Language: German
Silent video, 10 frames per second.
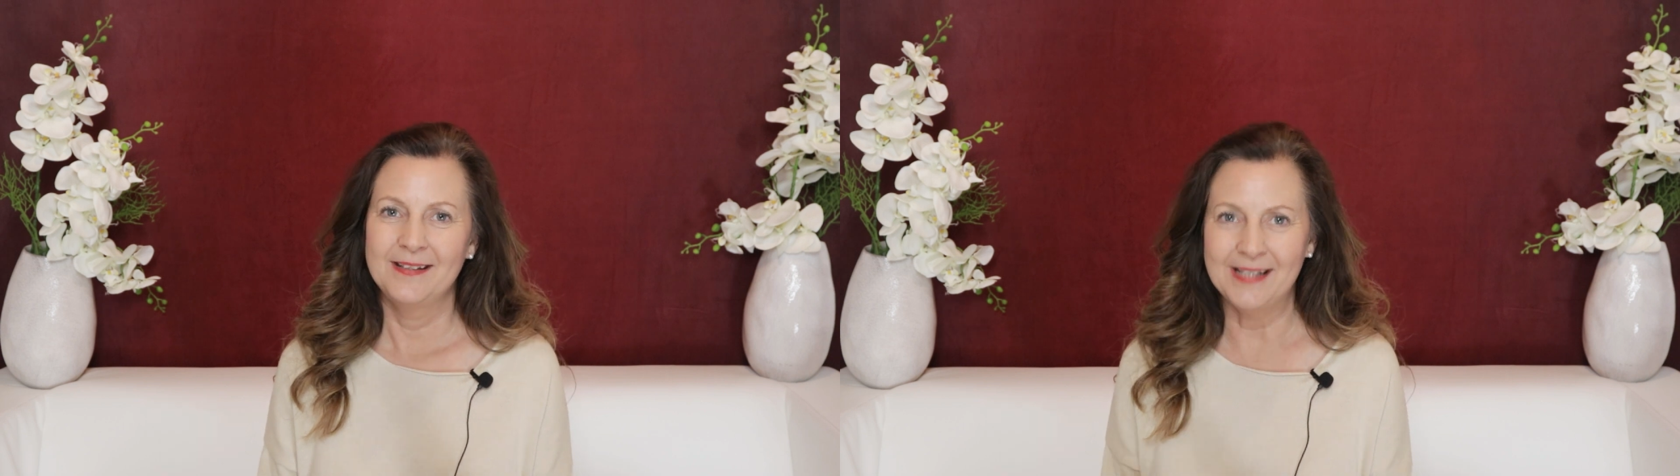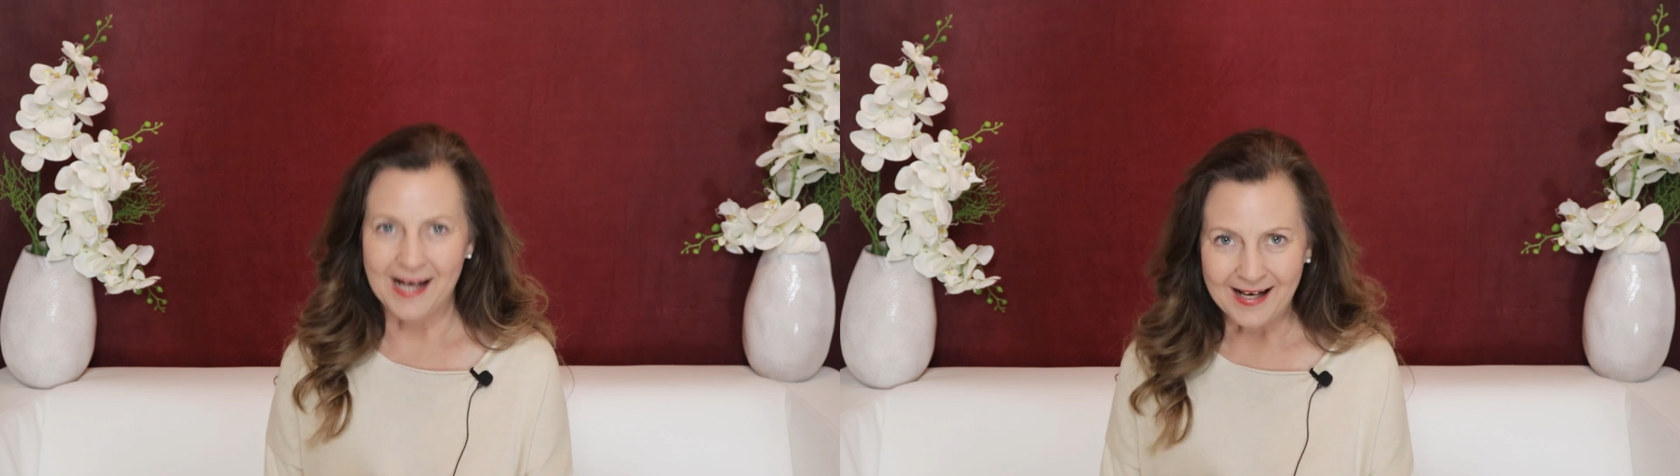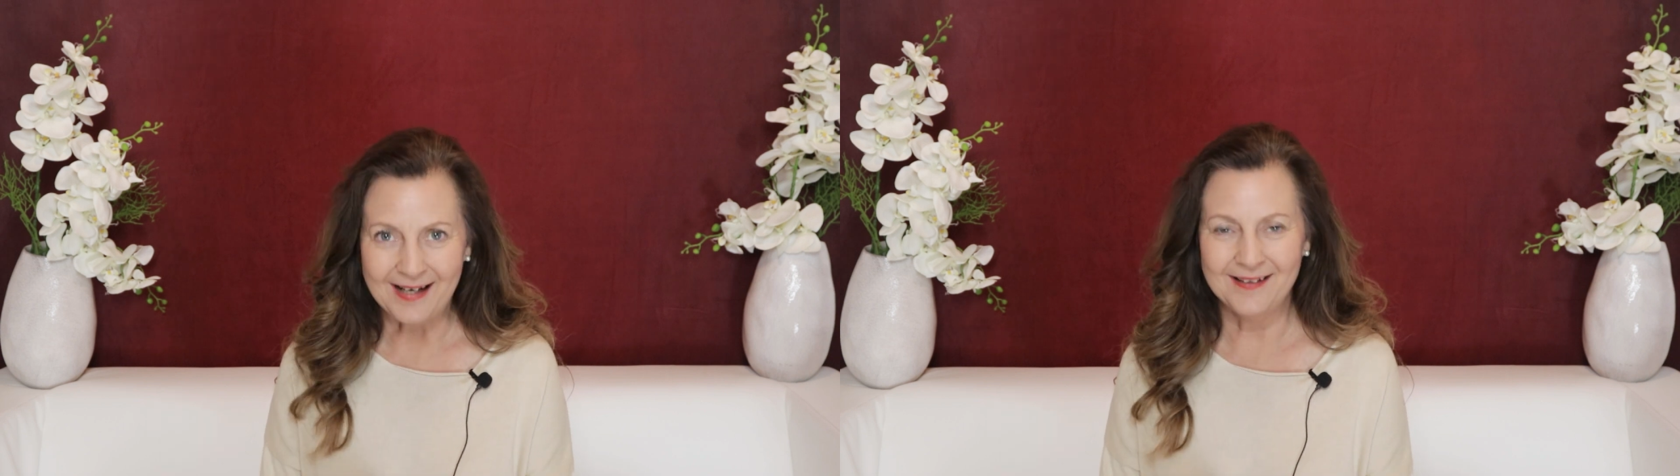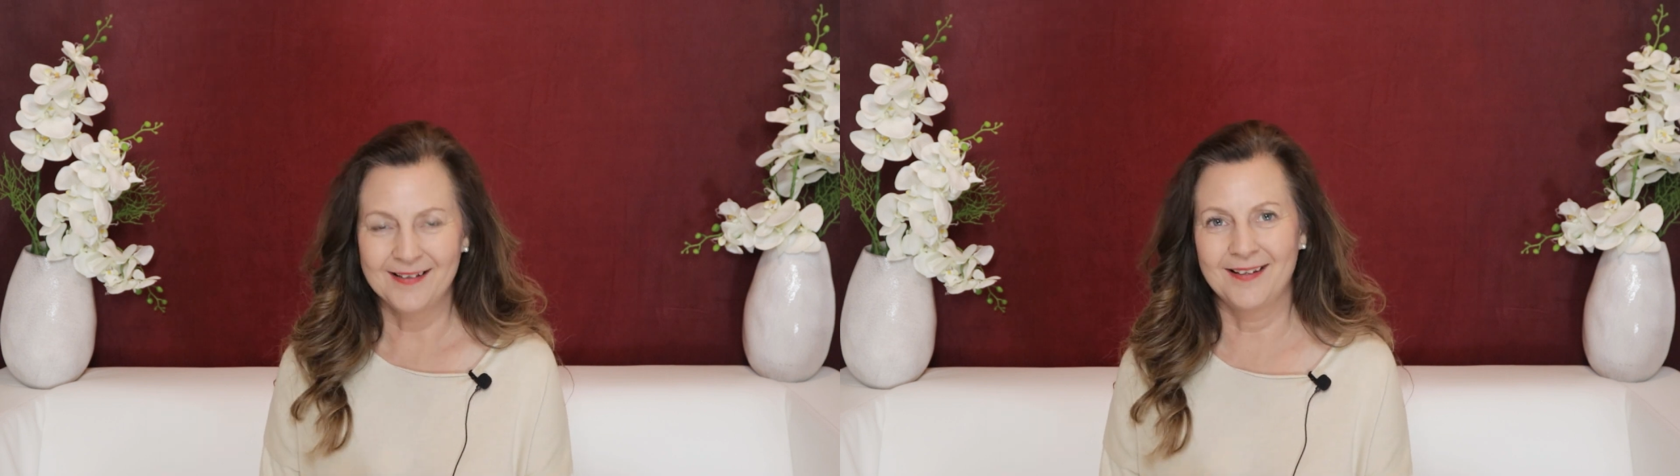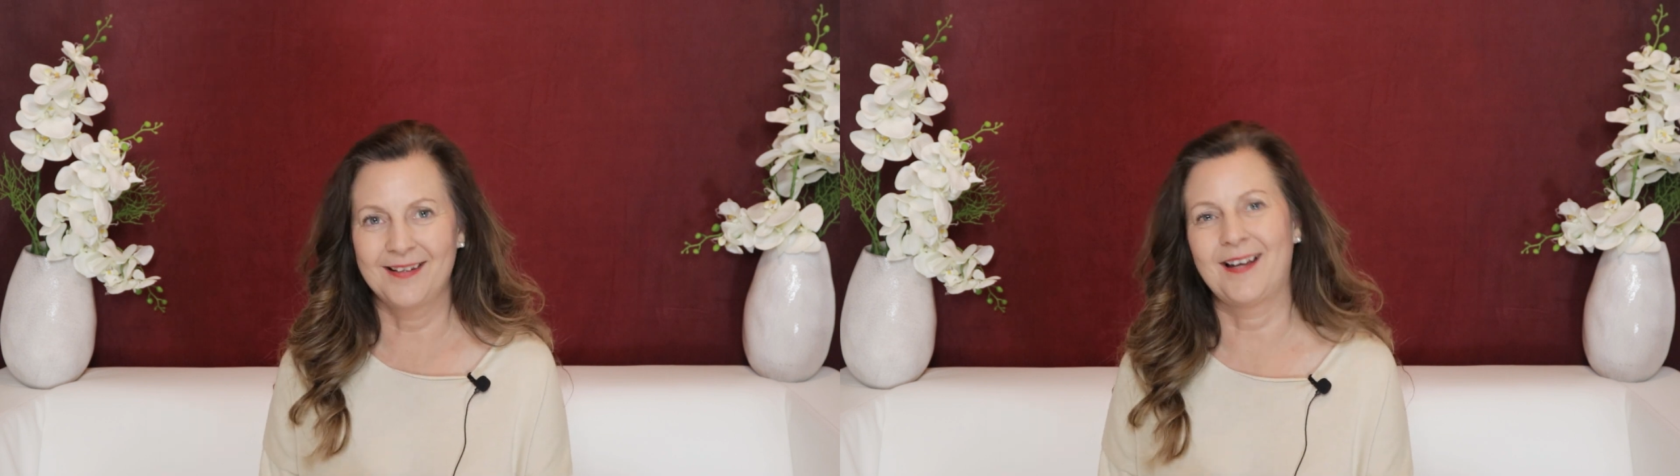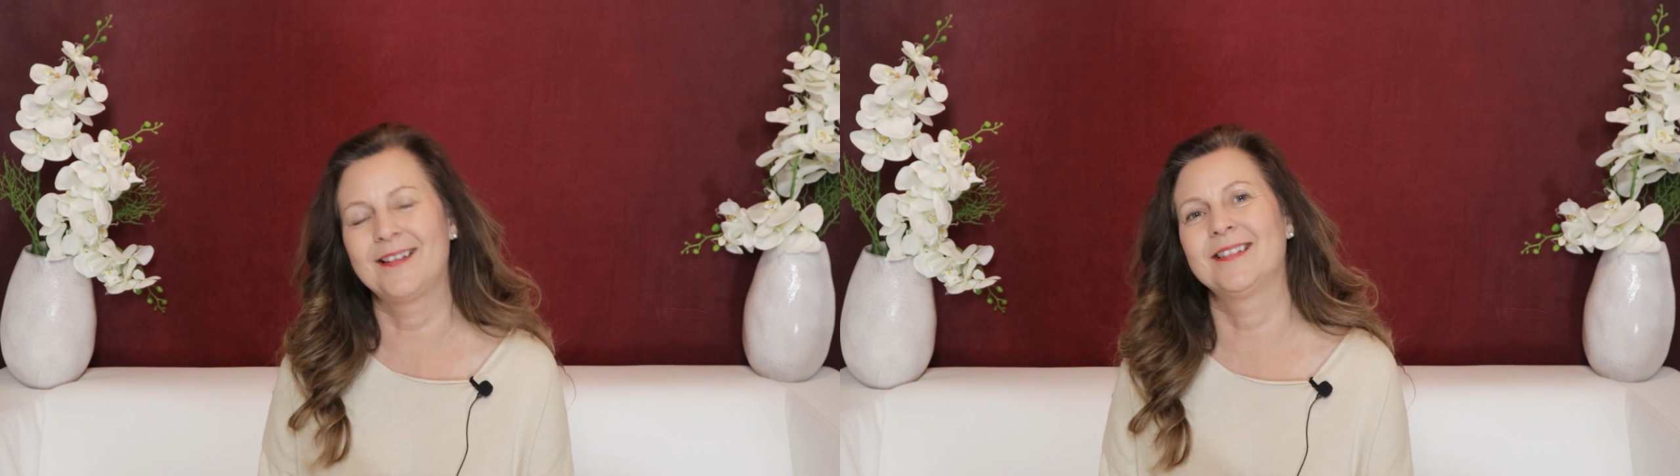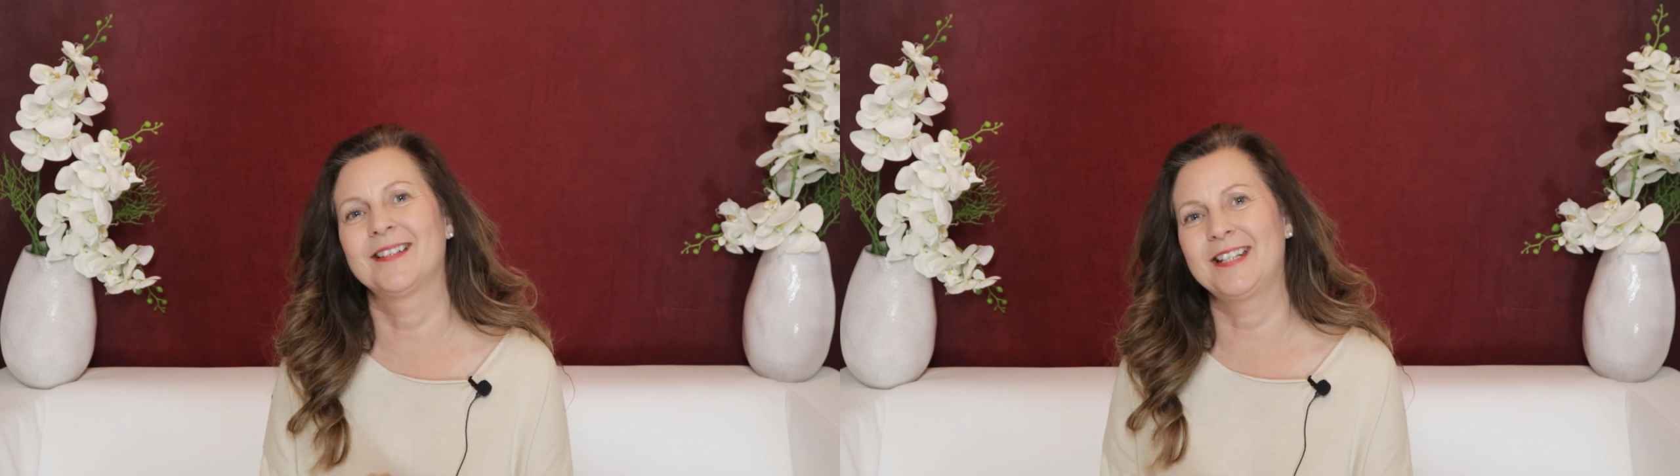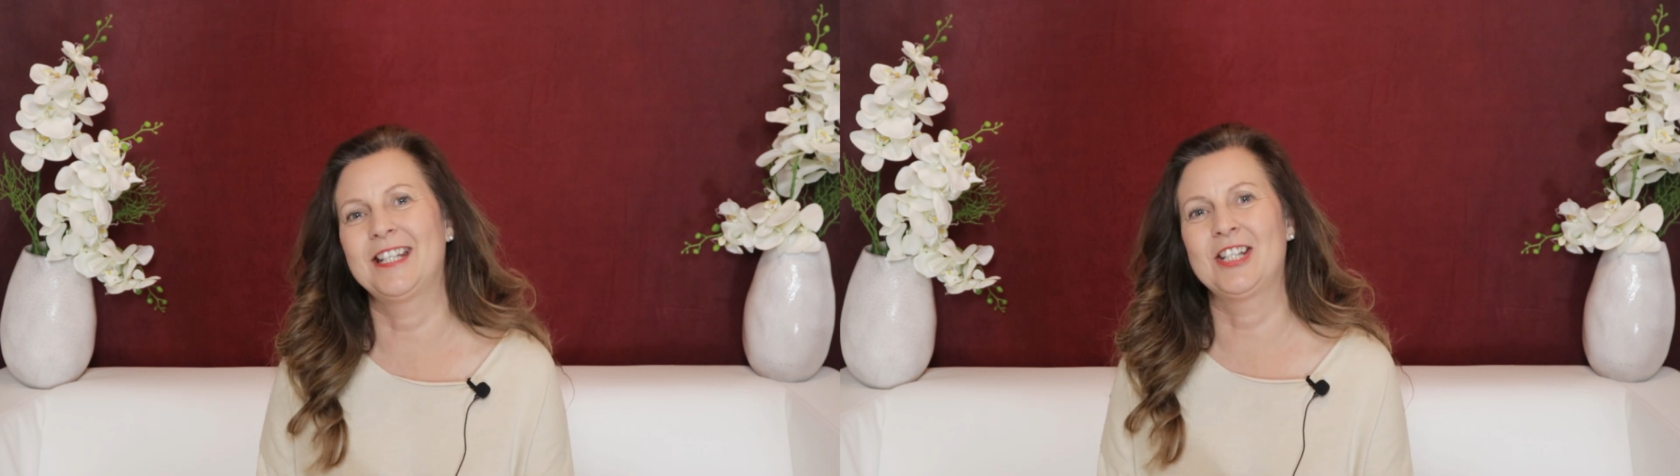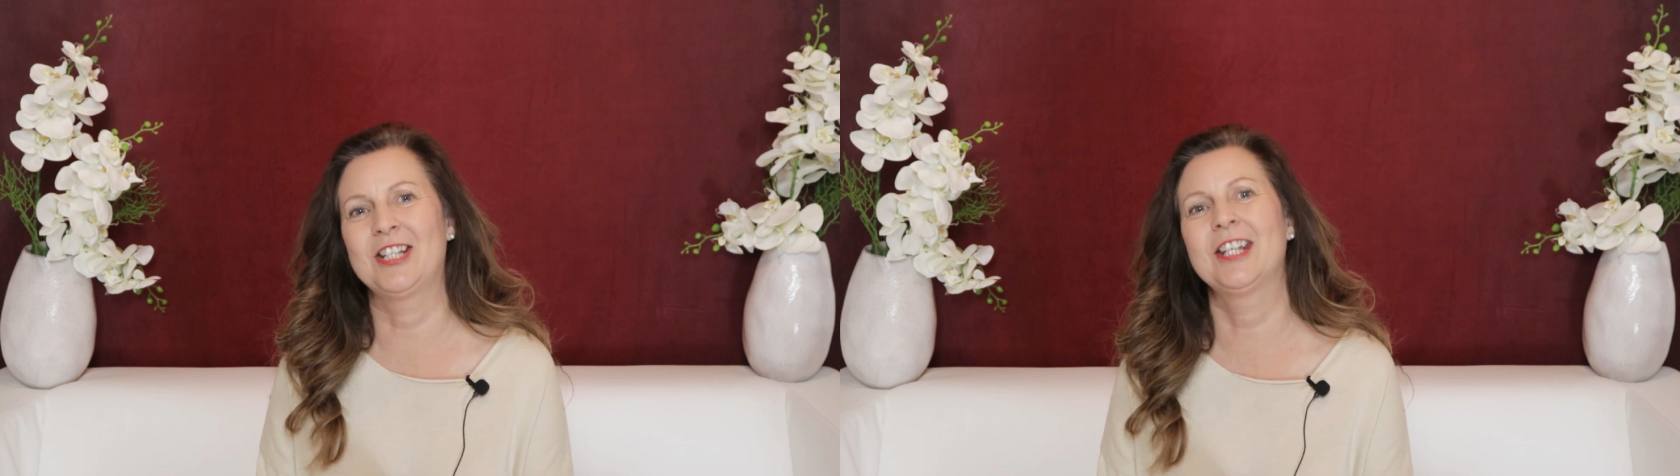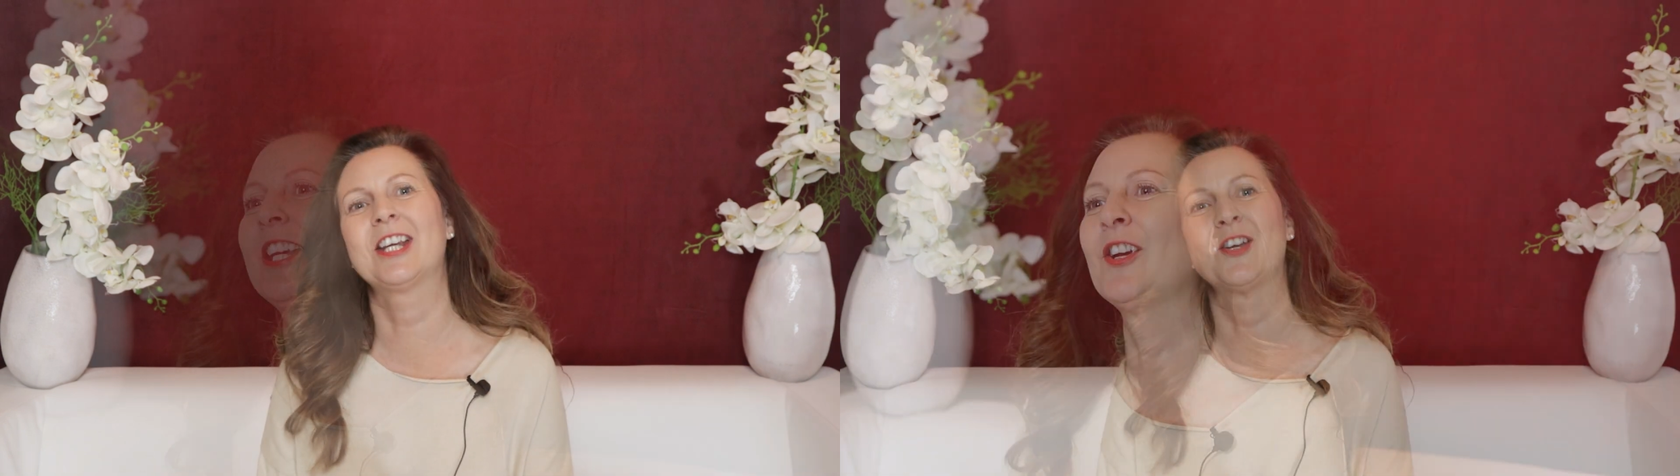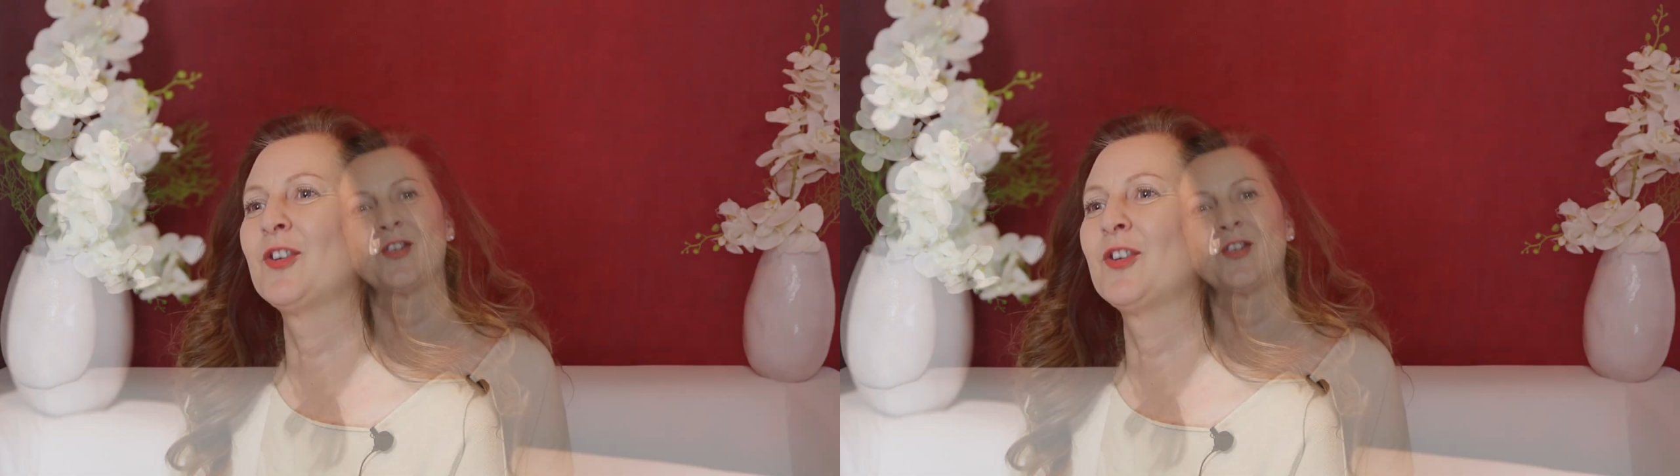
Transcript: Ja, ich hatte richtig